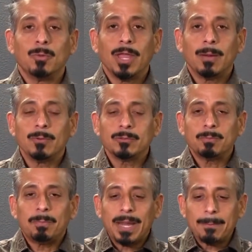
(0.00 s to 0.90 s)
podamos
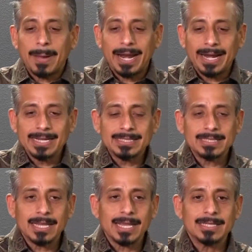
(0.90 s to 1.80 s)
preparar
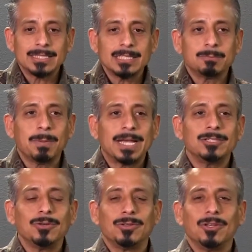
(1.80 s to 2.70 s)
ese, ese
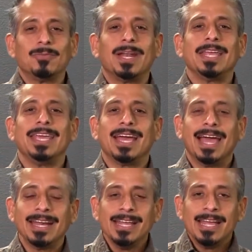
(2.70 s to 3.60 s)
espacio donde van a
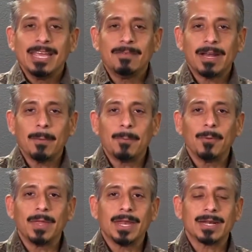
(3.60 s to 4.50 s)
llegar y van a
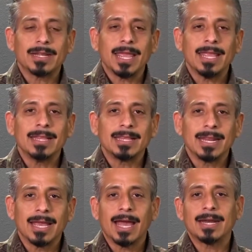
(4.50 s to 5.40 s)
poder
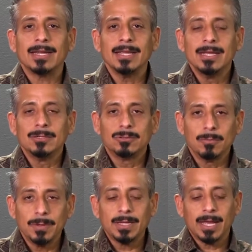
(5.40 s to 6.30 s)
entregarle
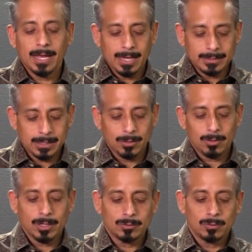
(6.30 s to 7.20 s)
su vida al
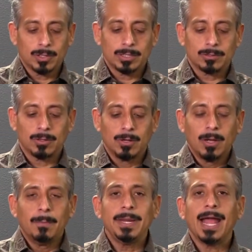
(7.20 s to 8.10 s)
Señor Jesucristo.
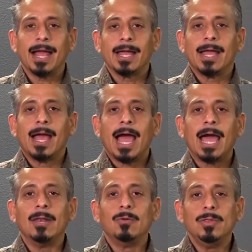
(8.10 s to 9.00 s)
Mira,
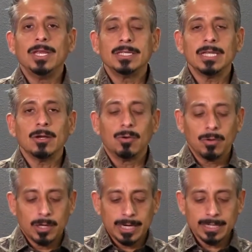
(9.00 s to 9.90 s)
al unirse
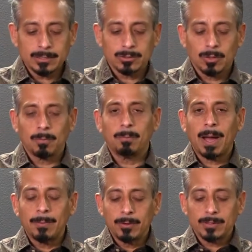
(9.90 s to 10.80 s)
con Cristo,
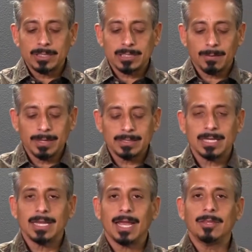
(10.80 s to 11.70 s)
Pablo nos estaba
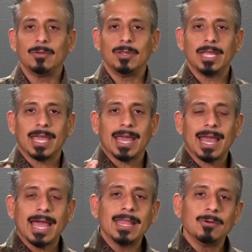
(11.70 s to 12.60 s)
enseñando de que
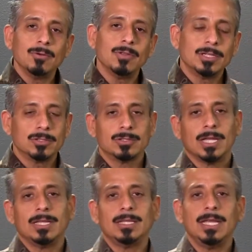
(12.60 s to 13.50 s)
cada uno de esos
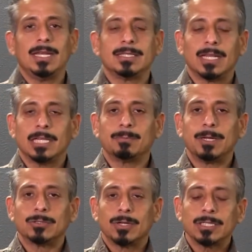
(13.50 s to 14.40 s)
gentiles, de las
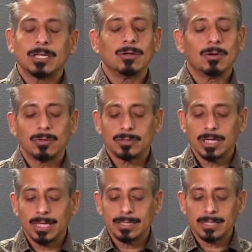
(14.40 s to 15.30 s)
personas que no
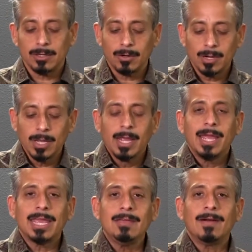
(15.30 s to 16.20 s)
conocían al Señor,
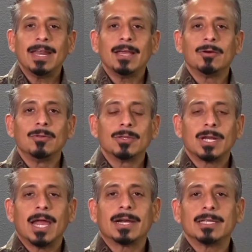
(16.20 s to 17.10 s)
iban a
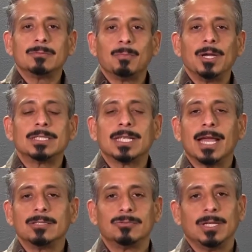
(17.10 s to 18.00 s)
encontrar
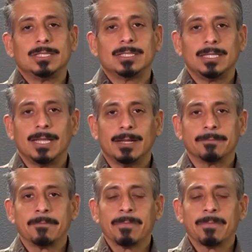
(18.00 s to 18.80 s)
respuesta a su necesidad.